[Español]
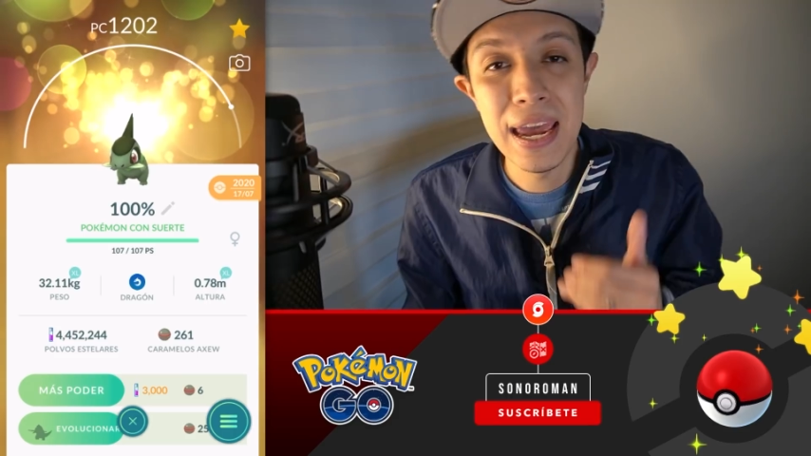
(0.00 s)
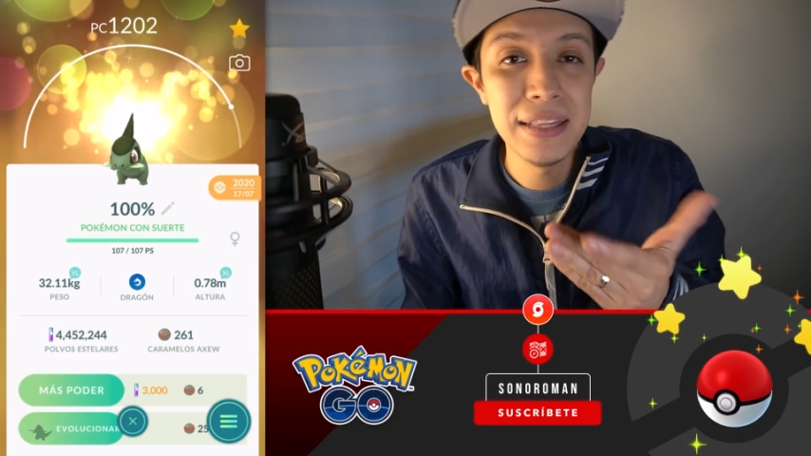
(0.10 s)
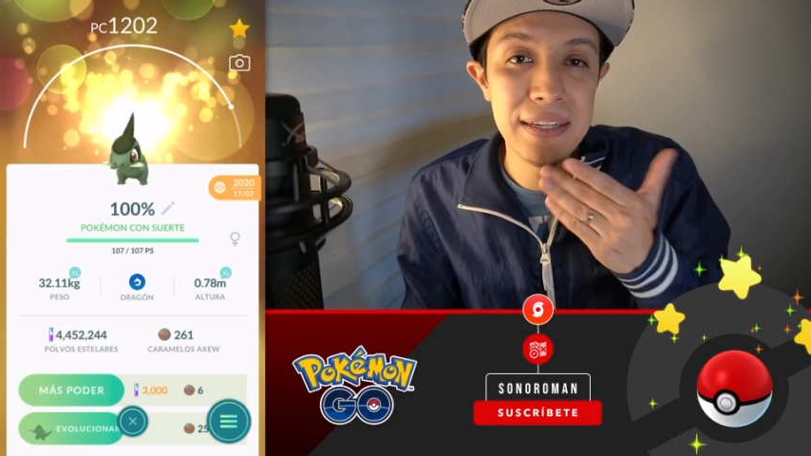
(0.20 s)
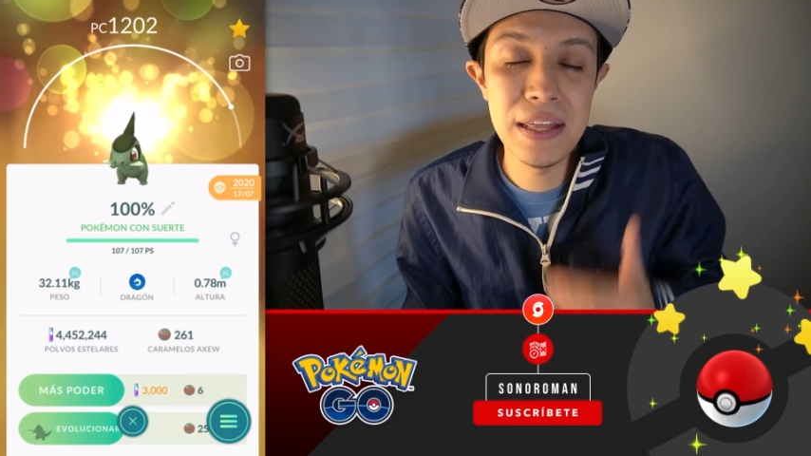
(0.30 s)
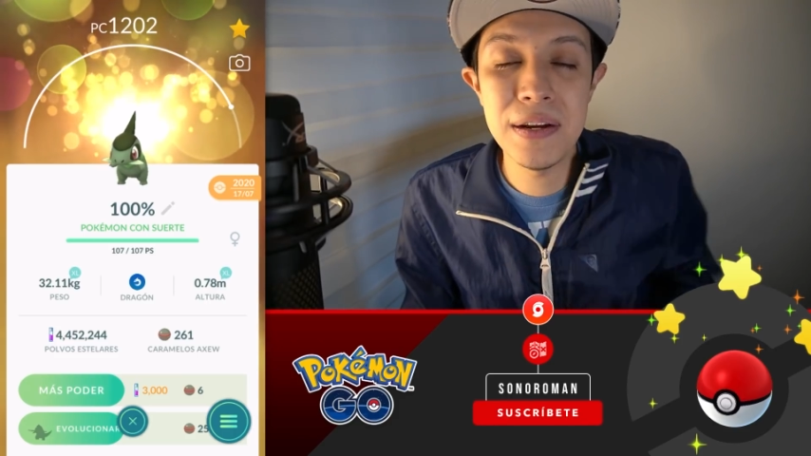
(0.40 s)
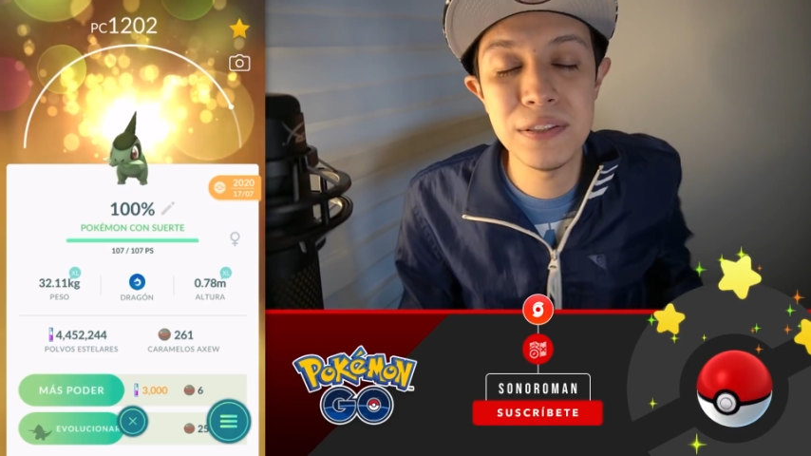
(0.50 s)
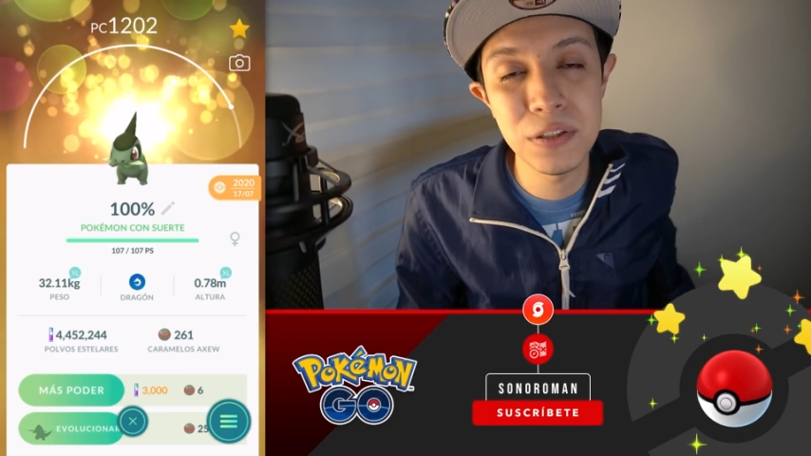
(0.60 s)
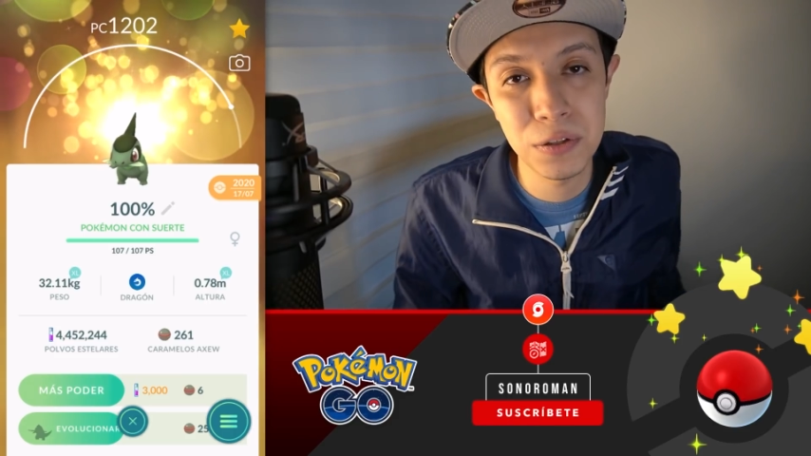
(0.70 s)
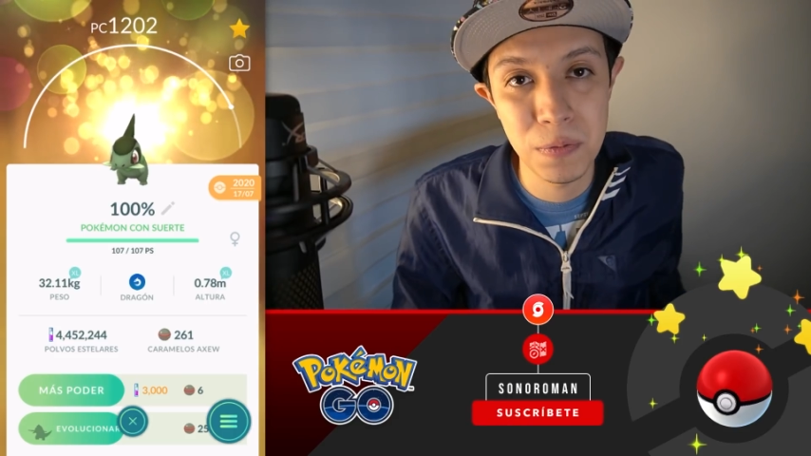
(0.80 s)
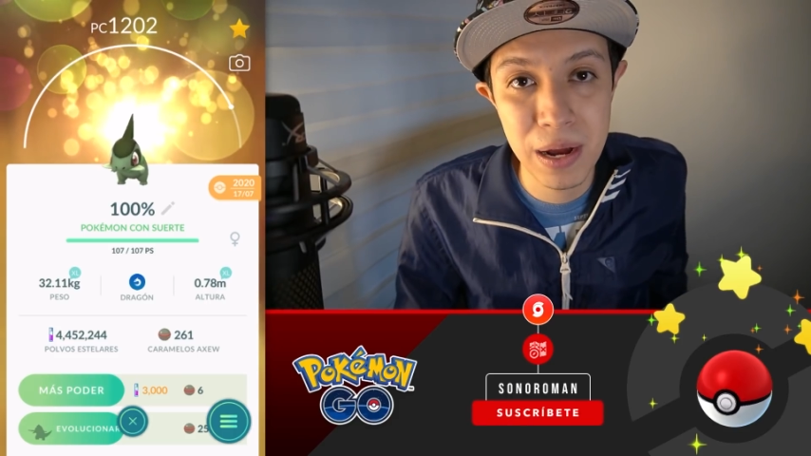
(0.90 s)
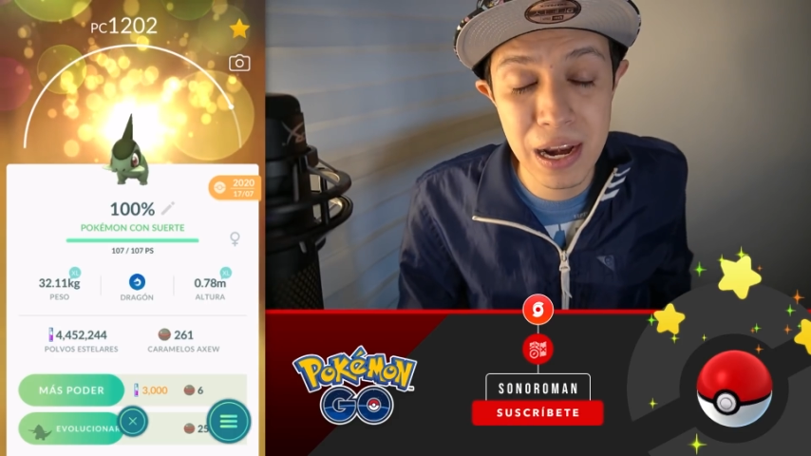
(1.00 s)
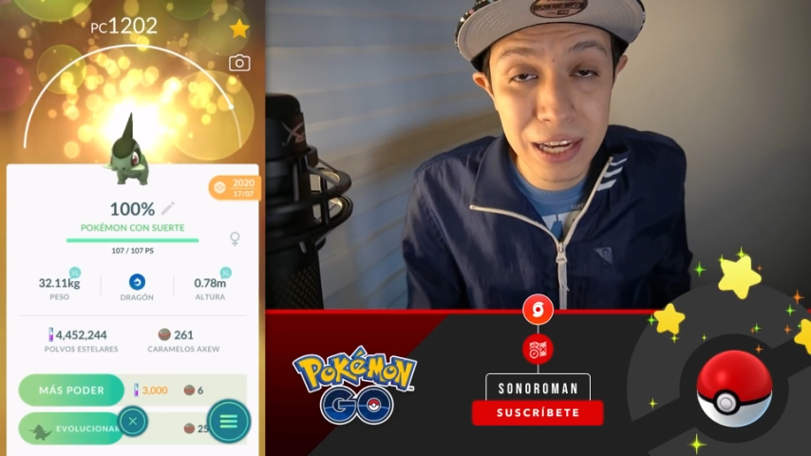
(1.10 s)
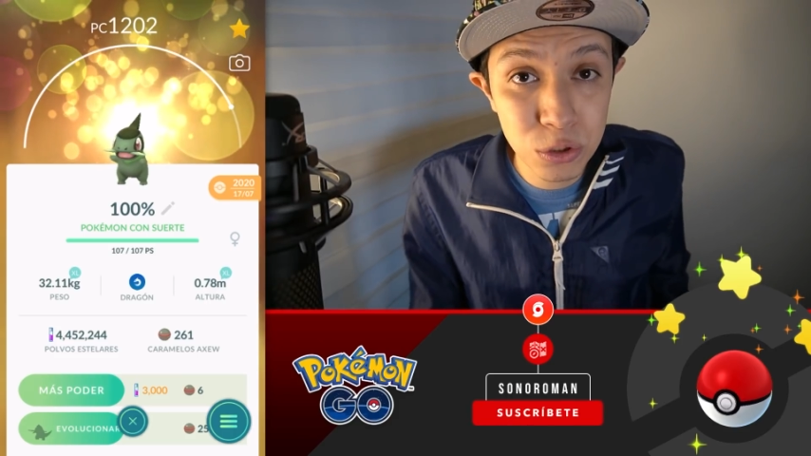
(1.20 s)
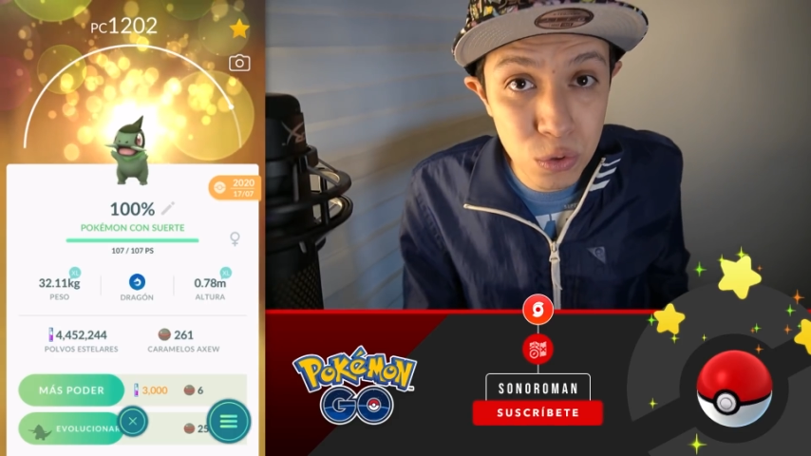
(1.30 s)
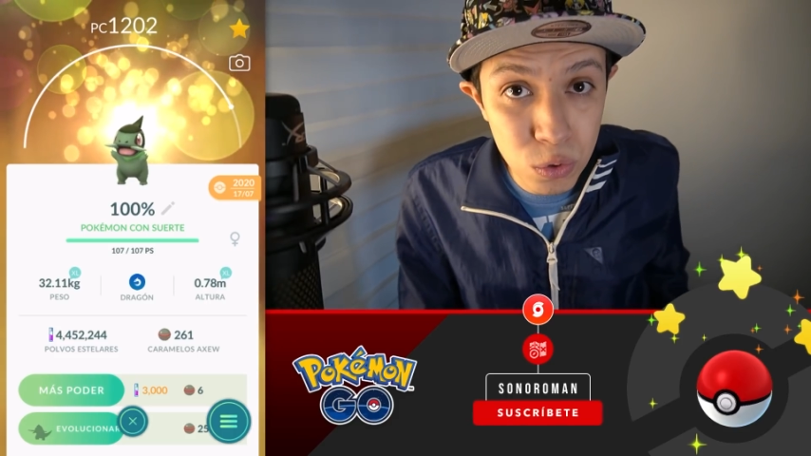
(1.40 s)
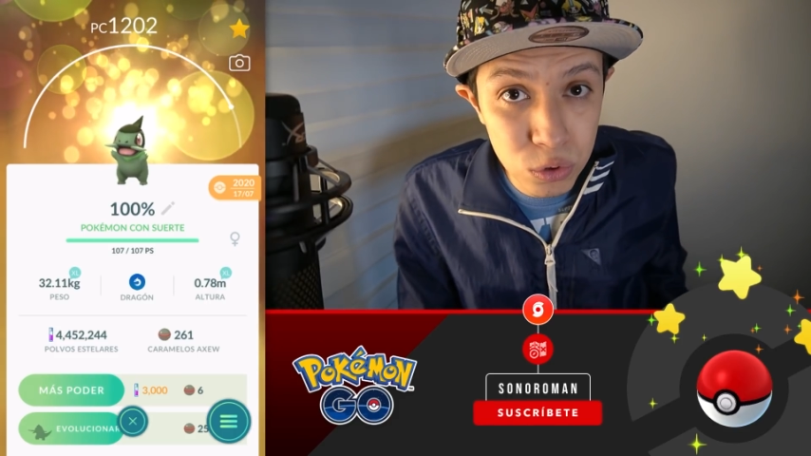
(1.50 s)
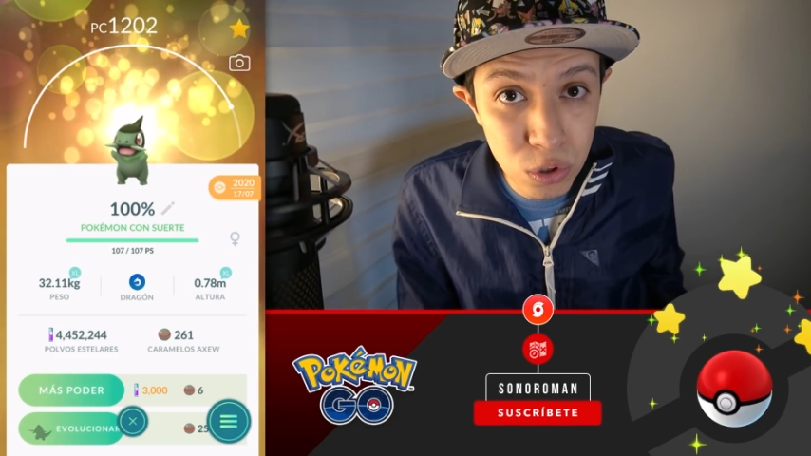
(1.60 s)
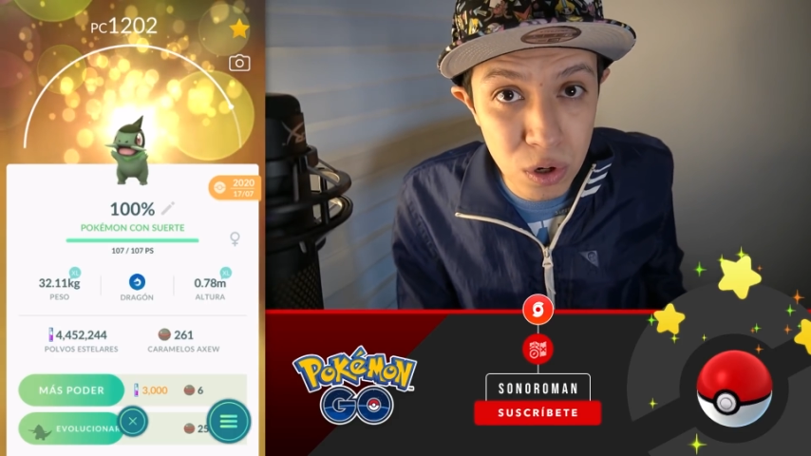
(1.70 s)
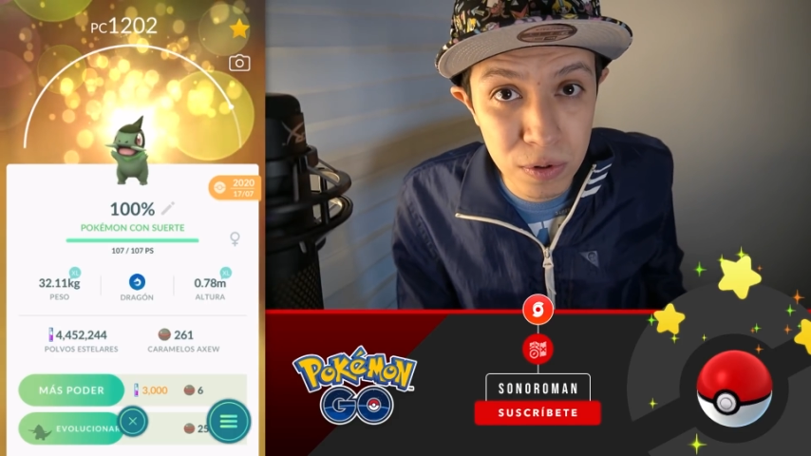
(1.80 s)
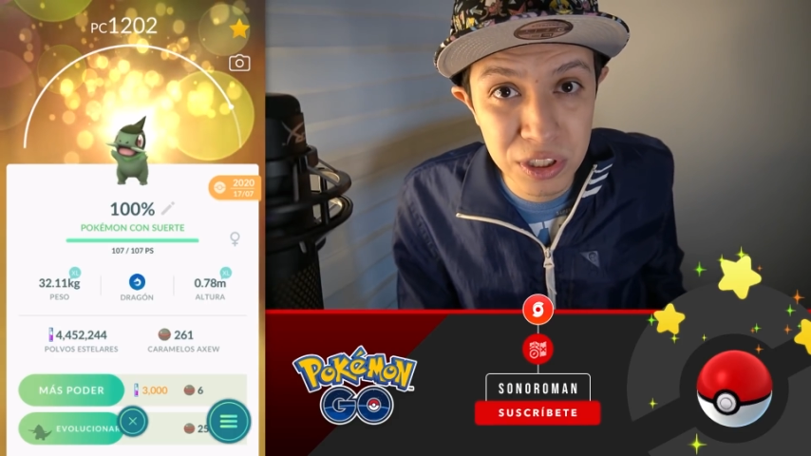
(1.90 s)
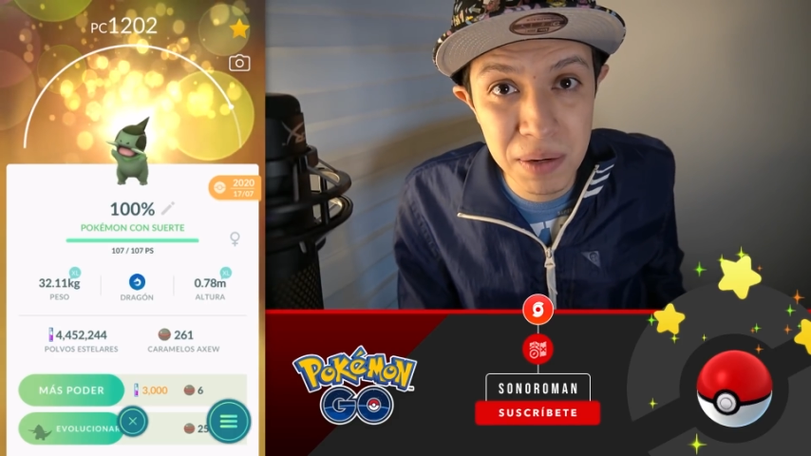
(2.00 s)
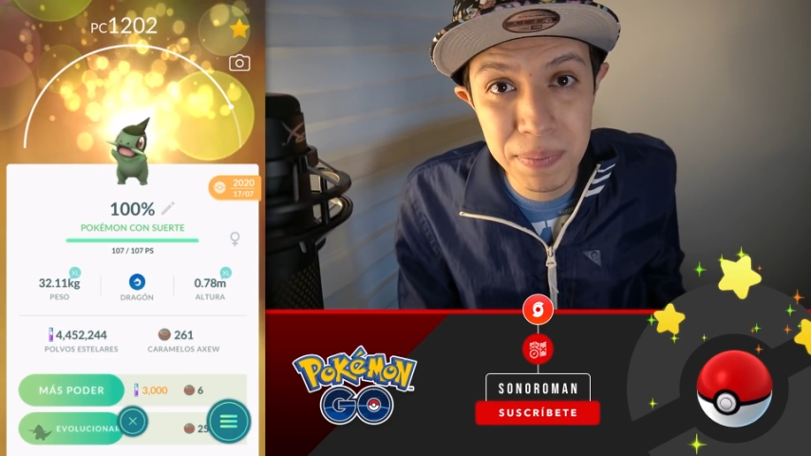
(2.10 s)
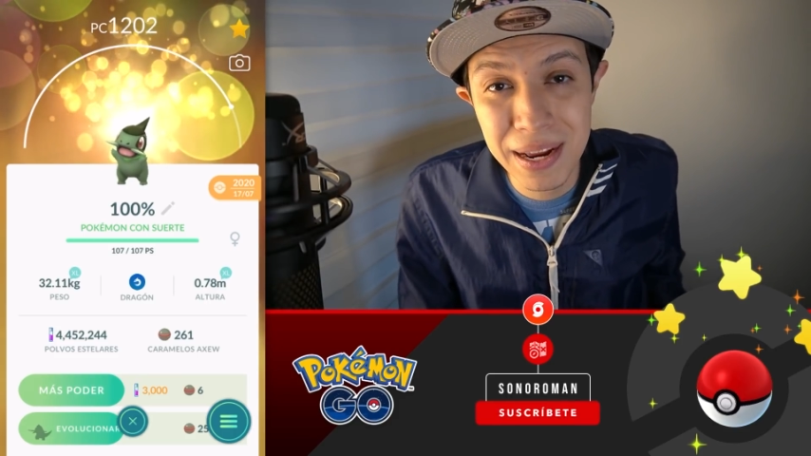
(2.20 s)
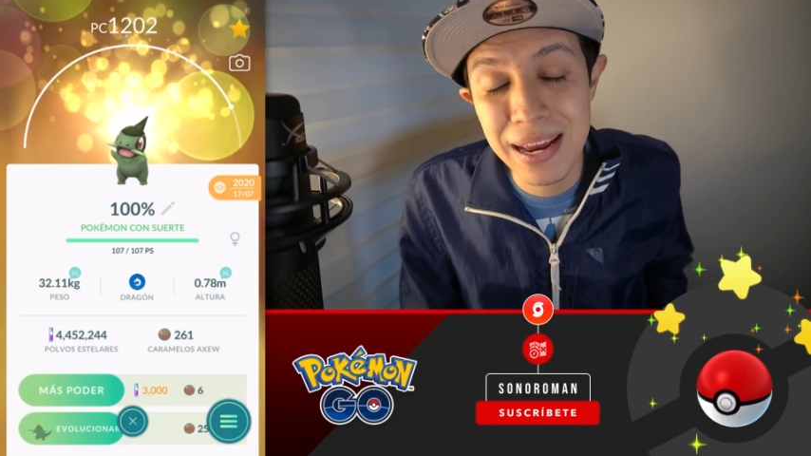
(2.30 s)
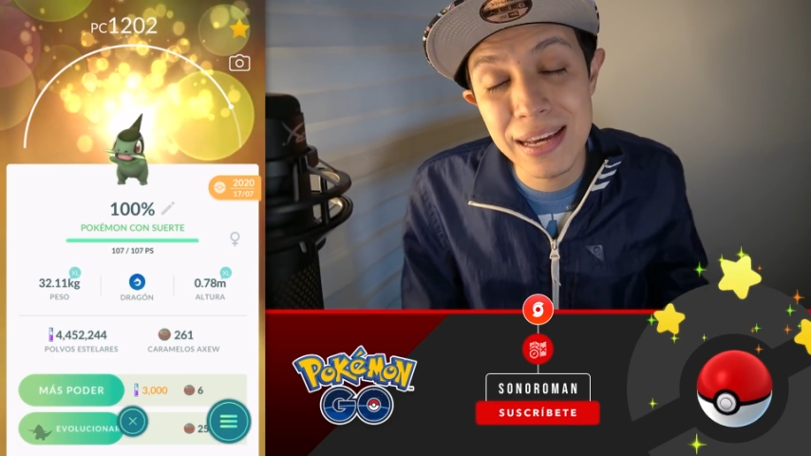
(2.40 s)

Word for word: Entrenadores, soy Norman, es un gusto como siempre